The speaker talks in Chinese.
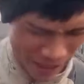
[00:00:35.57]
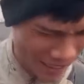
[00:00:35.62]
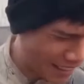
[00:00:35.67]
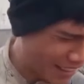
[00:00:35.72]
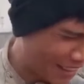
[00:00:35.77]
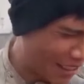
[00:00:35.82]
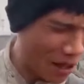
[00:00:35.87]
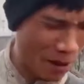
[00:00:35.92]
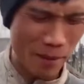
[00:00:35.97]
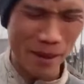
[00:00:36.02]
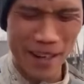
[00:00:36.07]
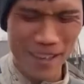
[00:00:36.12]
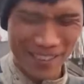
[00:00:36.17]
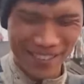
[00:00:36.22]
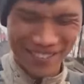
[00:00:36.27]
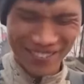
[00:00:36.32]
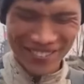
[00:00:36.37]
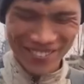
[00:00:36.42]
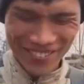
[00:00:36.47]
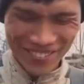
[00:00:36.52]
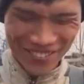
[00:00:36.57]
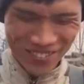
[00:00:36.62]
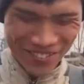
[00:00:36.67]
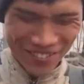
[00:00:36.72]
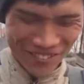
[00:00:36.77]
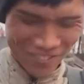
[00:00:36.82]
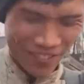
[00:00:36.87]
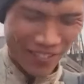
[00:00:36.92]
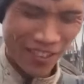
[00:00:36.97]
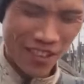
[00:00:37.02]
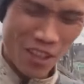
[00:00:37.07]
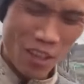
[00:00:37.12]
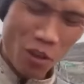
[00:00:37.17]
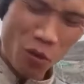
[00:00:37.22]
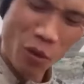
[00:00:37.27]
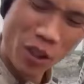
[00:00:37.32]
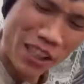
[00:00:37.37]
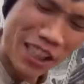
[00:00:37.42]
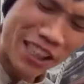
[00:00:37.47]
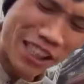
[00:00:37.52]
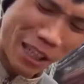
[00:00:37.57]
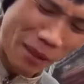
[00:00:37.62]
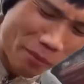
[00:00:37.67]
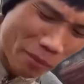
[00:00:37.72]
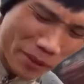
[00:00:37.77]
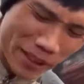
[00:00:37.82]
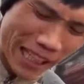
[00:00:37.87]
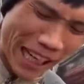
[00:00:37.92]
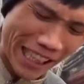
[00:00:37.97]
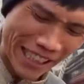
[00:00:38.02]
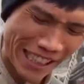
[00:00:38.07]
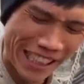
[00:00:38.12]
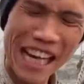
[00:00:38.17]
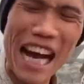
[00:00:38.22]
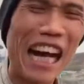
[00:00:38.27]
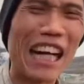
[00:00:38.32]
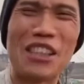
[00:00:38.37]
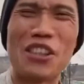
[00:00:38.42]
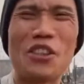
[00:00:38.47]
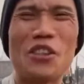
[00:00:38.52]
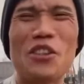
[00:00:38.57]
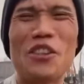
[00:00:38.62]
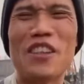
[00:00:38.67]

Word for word: 你知道吧？我是真不想下去